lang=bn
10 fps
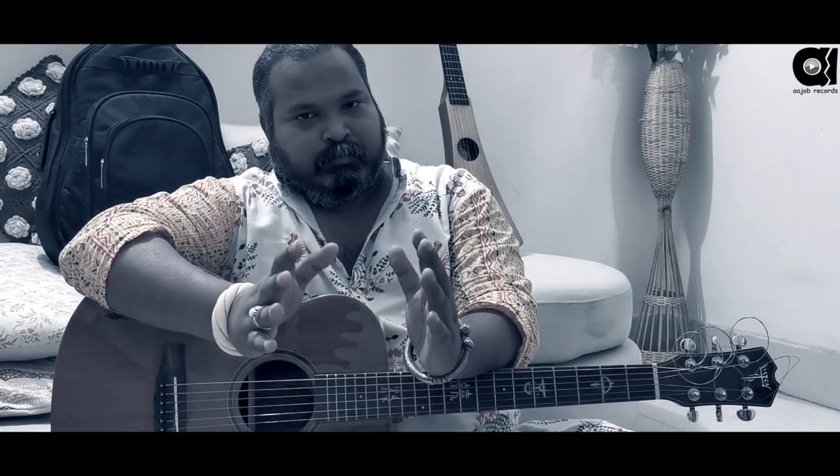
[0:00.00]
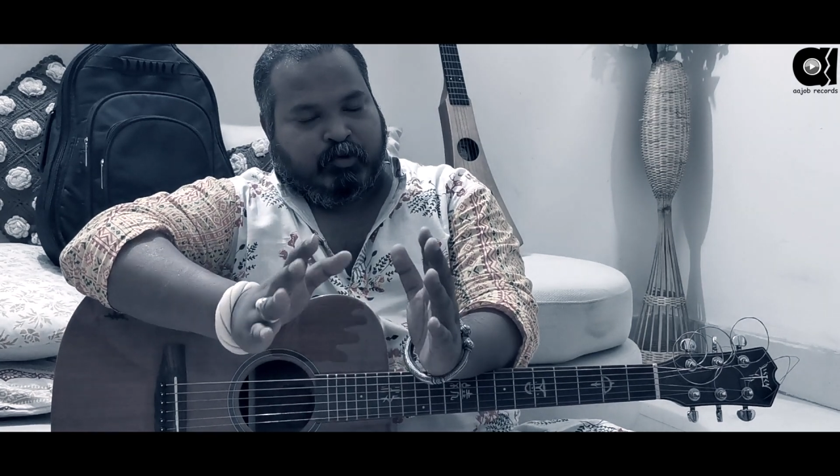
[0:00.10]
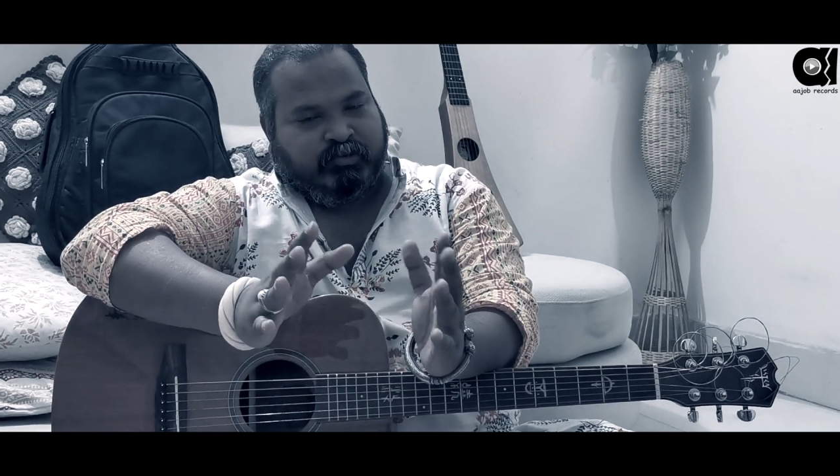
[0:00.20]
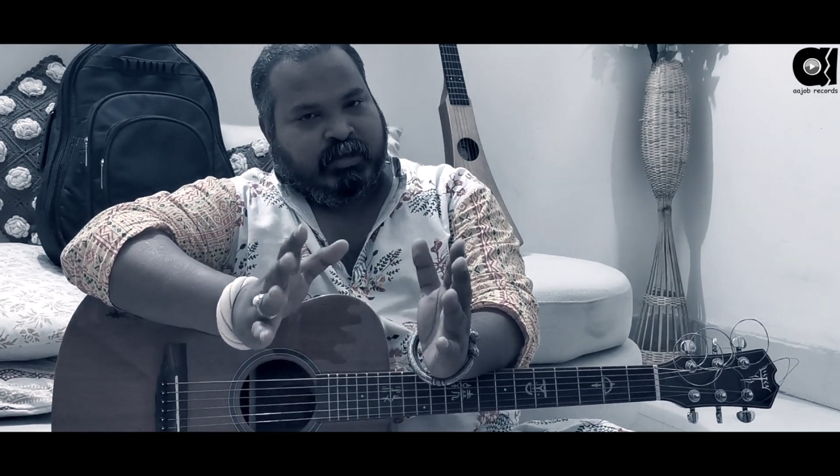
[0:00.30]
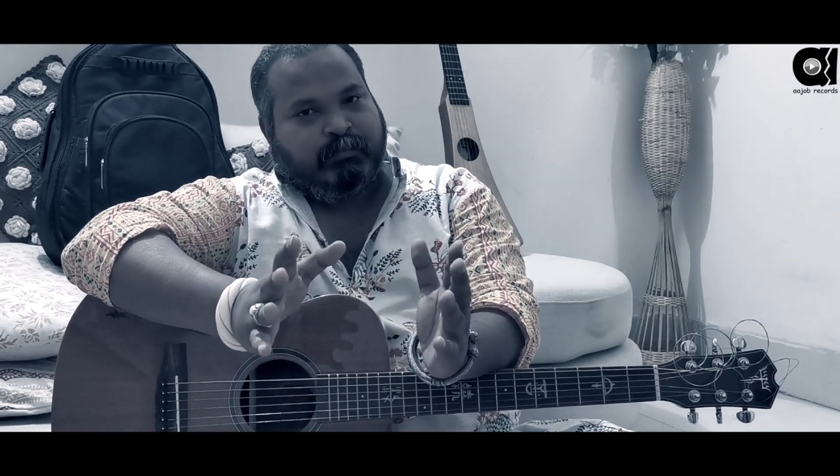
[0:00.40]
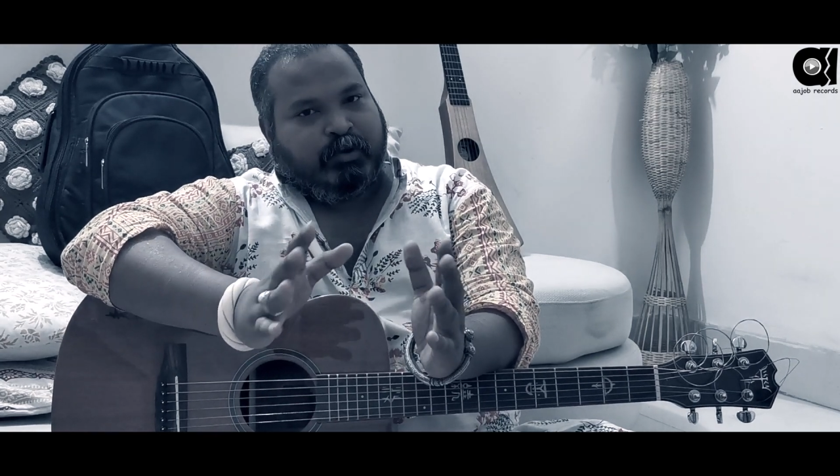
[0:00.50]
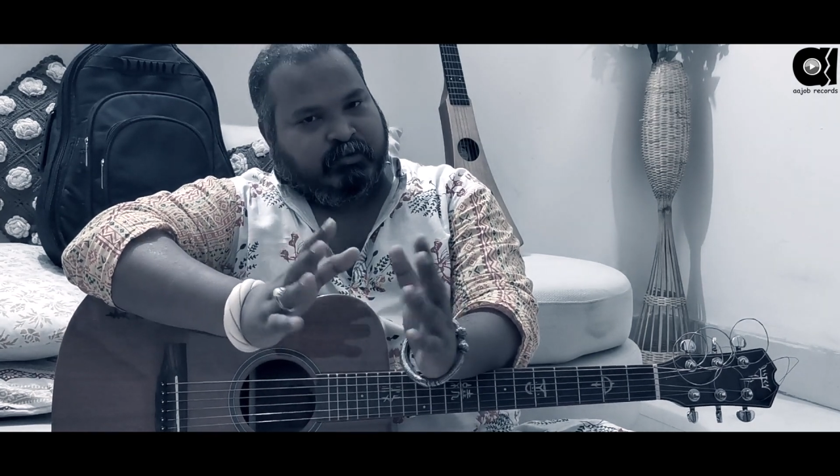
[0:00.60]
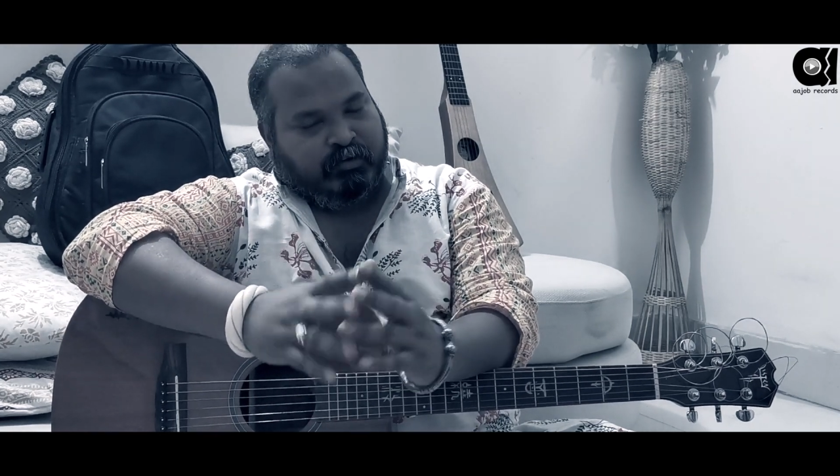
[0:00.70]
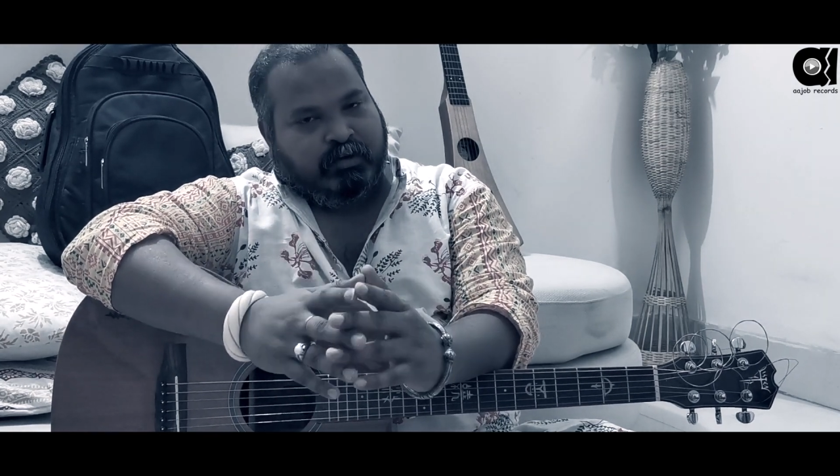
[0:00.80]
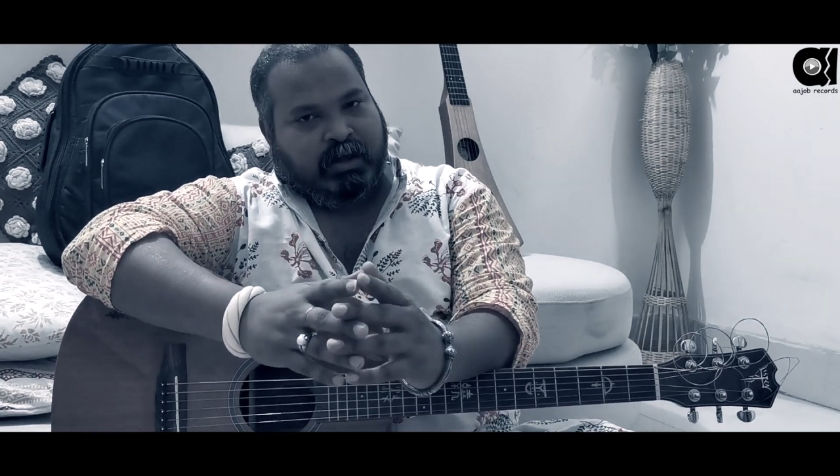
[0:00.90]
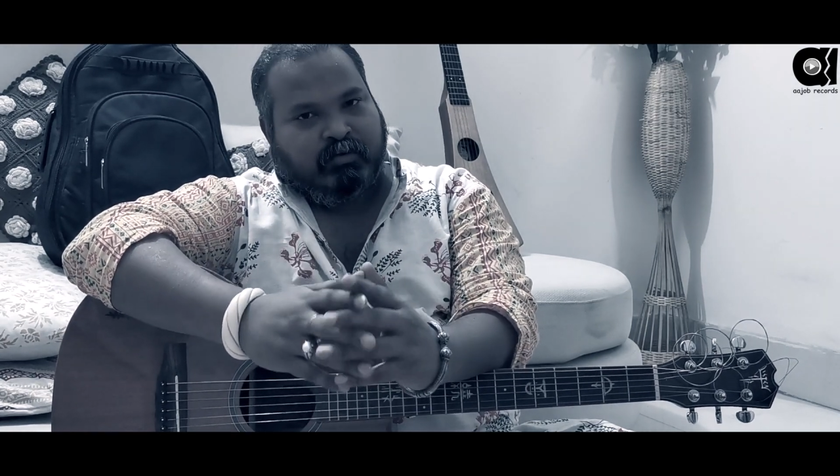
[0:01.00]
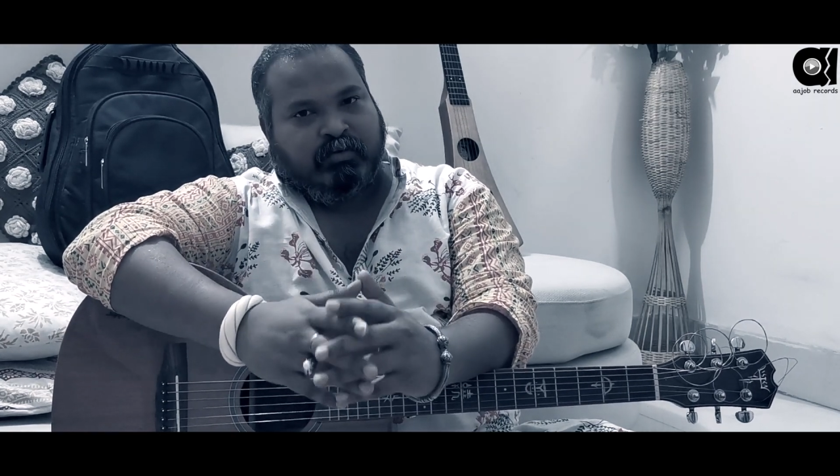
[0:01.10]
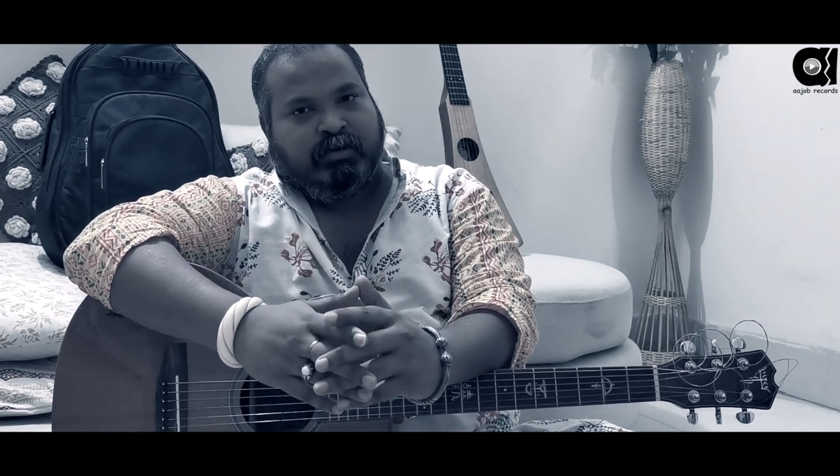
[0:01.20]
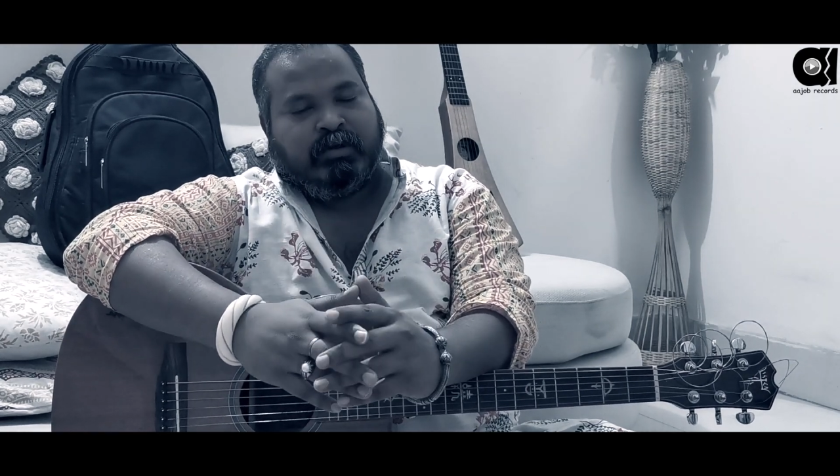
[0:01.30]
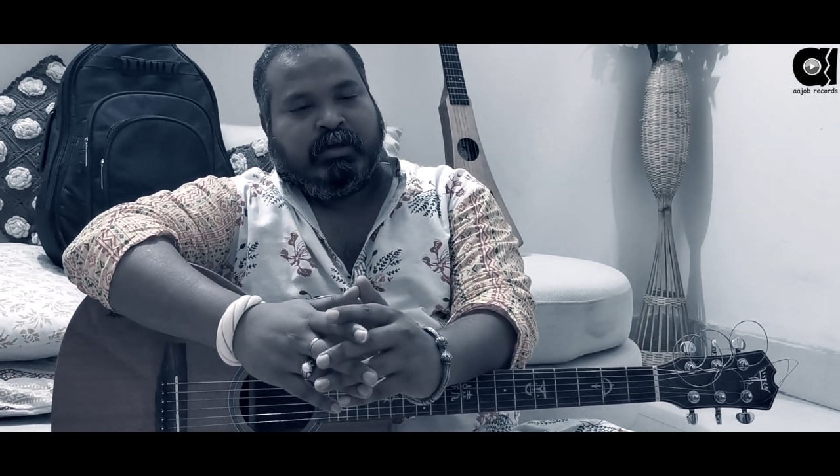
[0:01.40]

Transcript: পরিষ্কার পরিচ্ছন্ন রাখুন